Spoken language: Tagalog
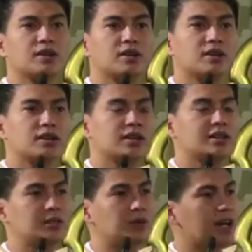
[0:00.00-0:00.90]
Kasi
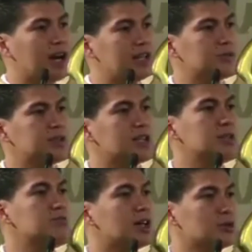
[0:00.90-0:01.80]
maghahanap siya ng
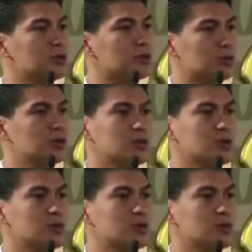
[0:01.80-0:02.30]
magtuturo sa